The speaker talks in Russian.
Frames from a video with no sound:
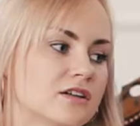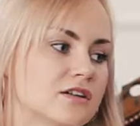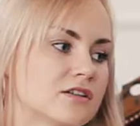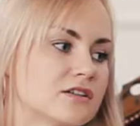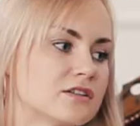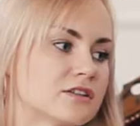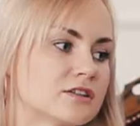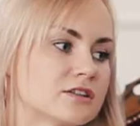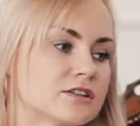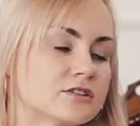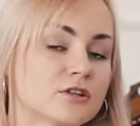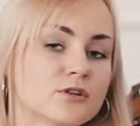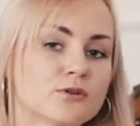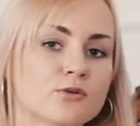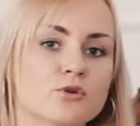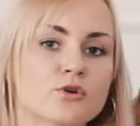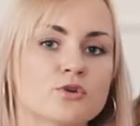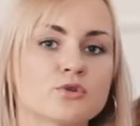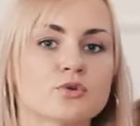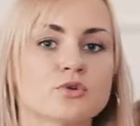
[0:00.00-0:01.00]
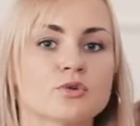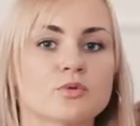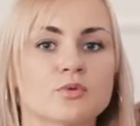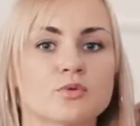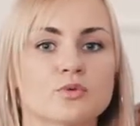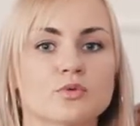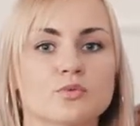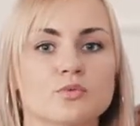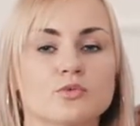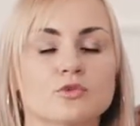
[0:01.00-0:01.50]
а, эталон
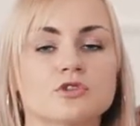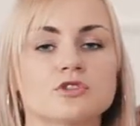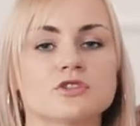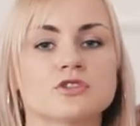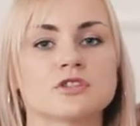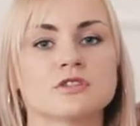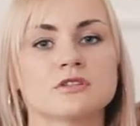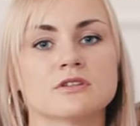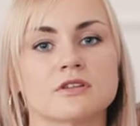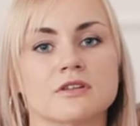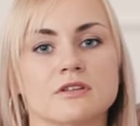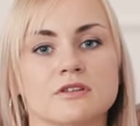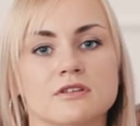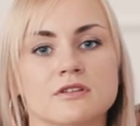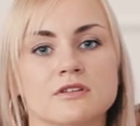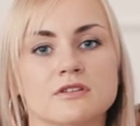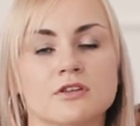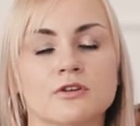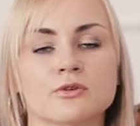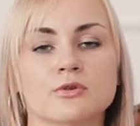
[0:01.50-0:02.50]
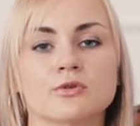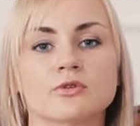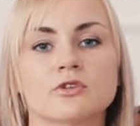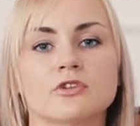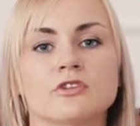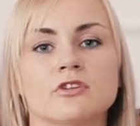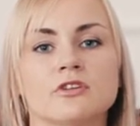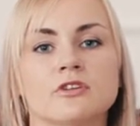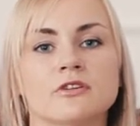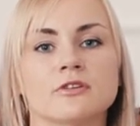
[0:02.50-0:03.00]
мужчины, эталон
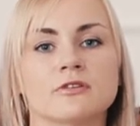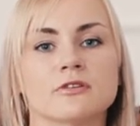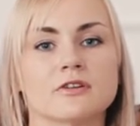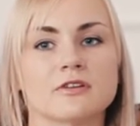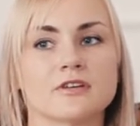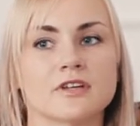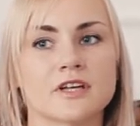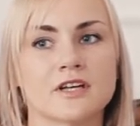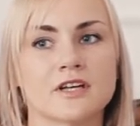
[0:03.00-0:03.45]
силы.